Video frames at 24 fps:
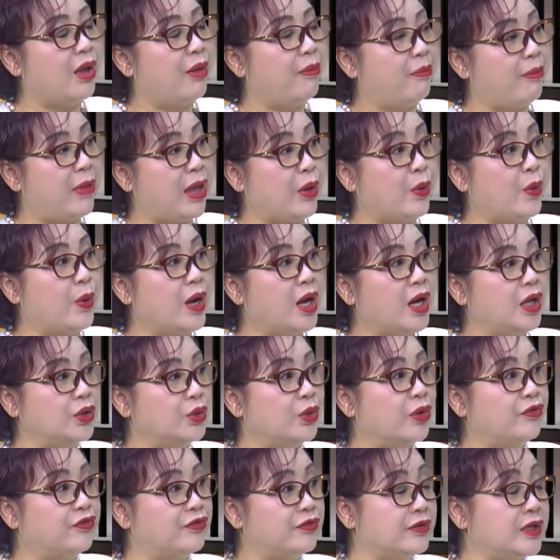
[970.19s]
美国很
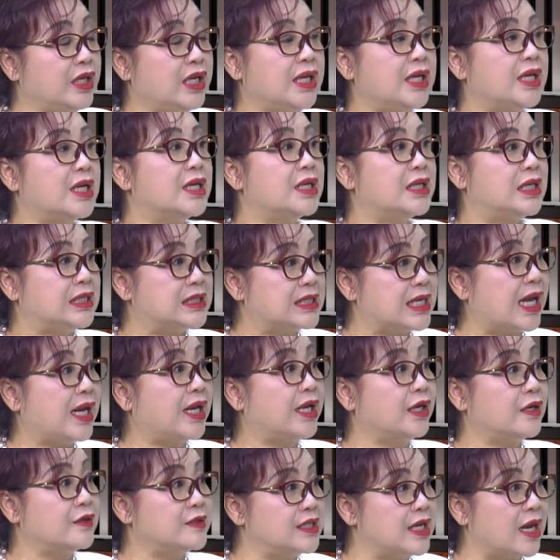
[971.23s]
多福利你才
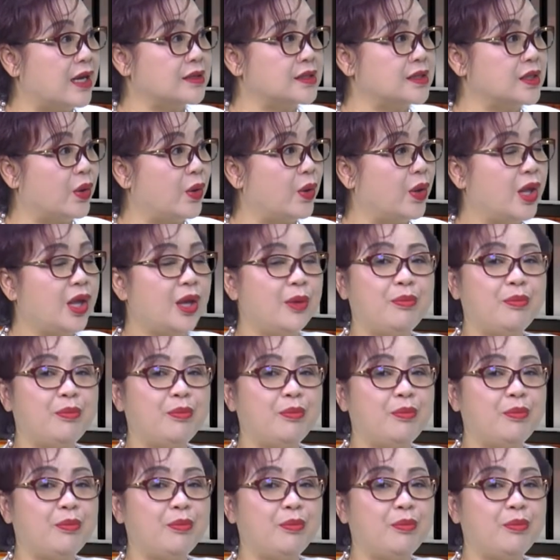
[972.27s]
能够享受。